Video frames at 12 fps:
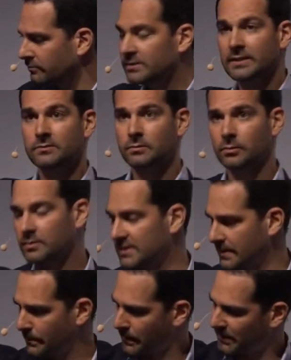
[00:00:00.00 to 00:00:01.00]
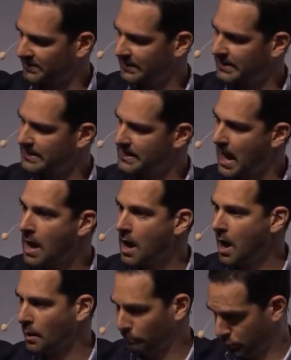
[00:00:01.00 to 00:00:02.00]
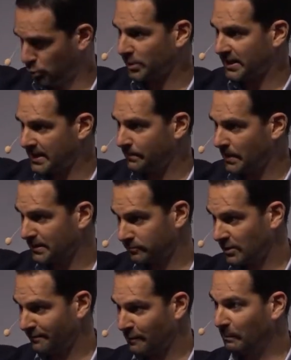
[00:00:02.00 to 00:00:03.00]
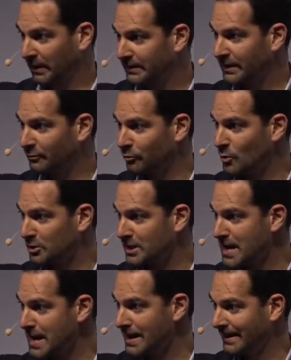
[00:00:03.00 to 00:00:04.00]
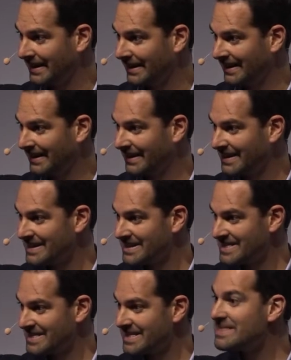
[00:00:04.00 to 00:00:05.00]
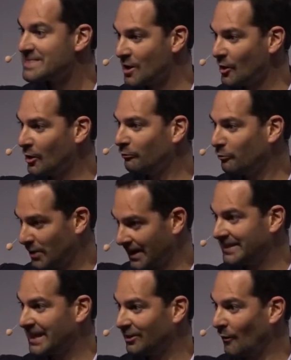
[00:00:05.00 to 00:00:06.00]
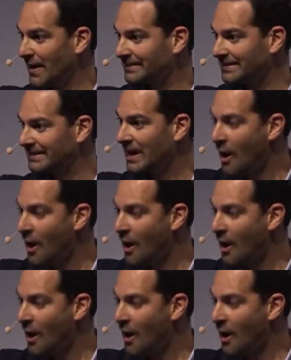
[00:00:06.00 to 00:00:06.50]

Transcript: Vous êtes sûr que ce n'est pas parce qu'il y a un bout qui dépasse, vous n'avez pas été influencé non Vous gardez la droite